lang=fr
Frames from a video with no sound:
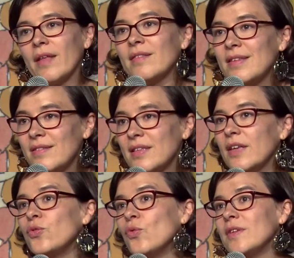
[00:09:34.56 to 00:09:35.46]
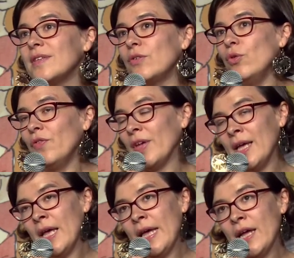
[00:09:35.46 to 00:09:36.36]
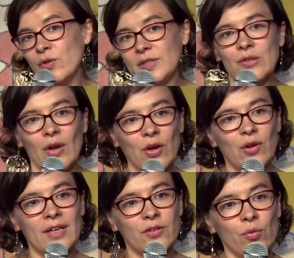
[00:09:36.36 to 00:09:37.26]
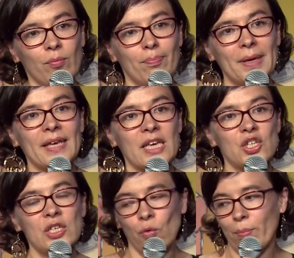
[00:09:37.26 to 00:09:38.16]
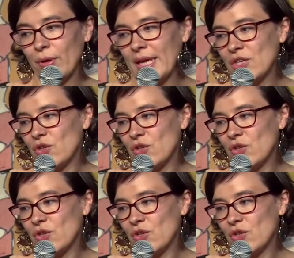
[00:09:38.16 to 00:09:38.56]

à destination des adultes et aussi dans la collection PKJ, donc Pocket